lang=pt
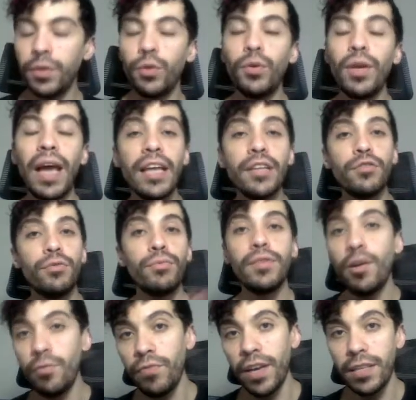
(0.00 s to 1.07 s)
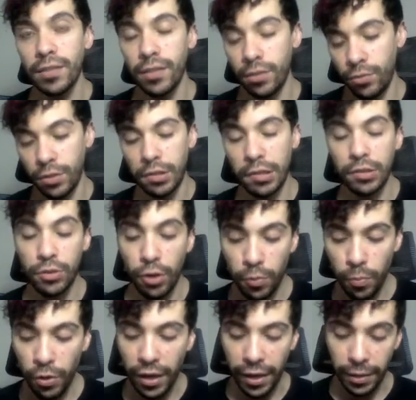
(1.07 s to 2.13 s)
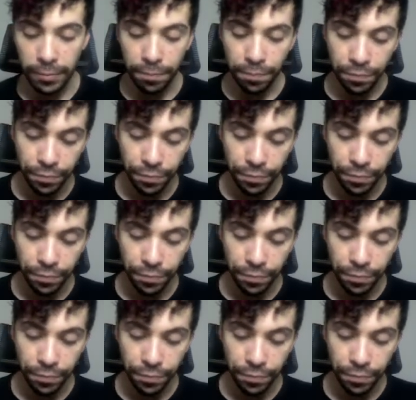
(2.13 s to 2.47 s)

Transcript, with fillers: o Lightroom não faz isso, isso é só no Polar.